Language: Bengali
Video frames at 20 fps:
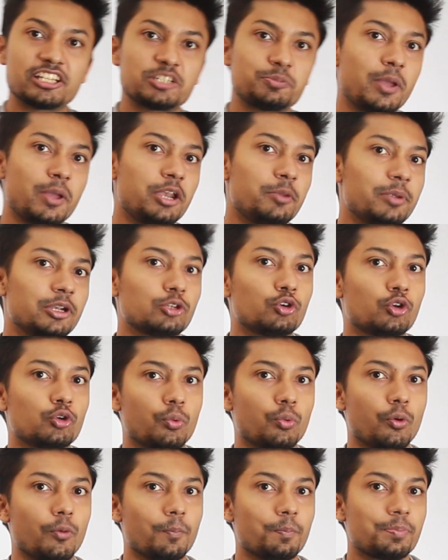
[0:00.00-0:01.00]
এক্সপেরিমেন্ট
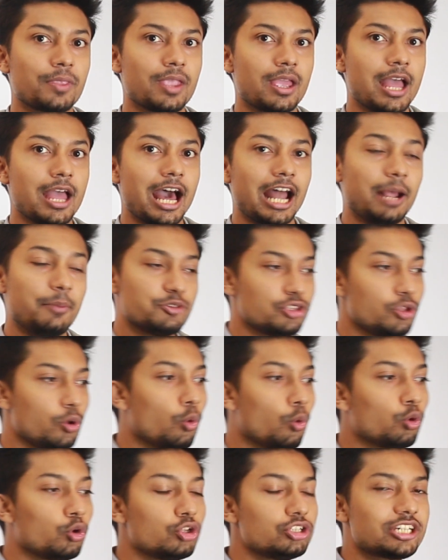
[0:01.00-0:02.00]
করবো আমি যদি
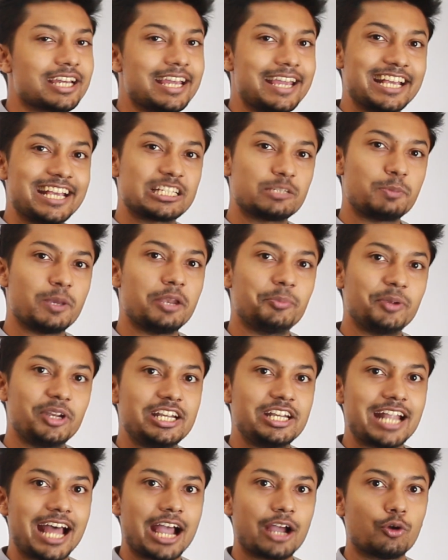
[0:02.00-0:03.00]
অন্য জায়গায় এক্সপেরিমেন্ট
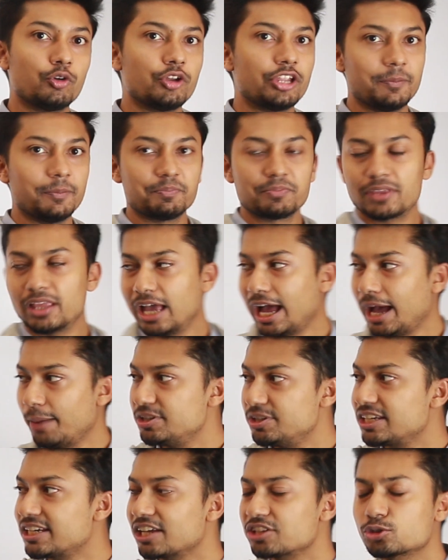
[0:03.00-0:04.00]
না করি আমি
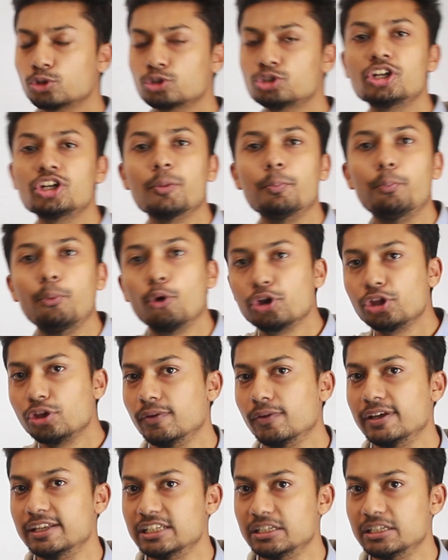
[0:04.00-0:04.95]
যে কাজ করছি ওটা বোরিং হয়ে